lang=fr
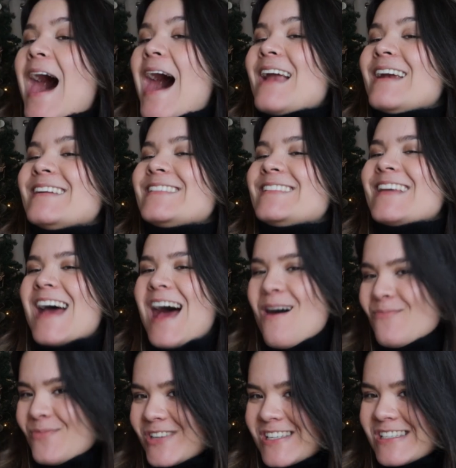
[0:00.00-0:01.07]
à laisser
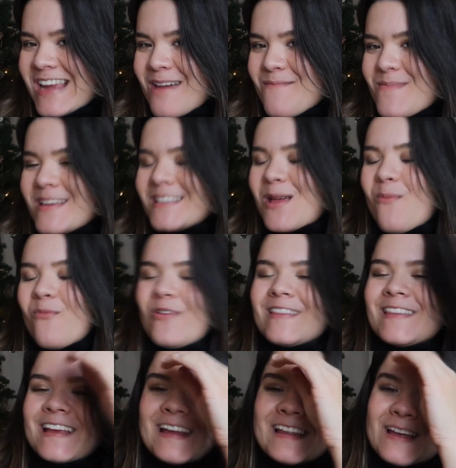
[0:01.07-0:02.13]
un petit j'aime, ça me fait
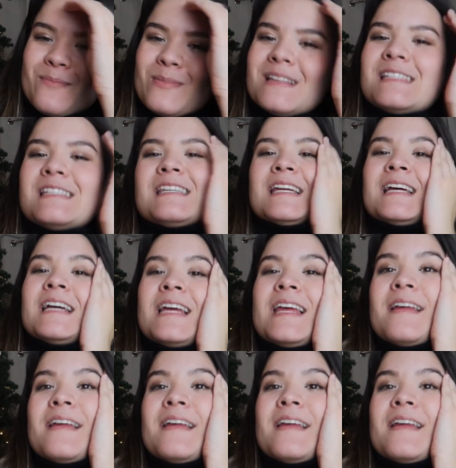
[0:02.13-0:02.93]
très très plaisir.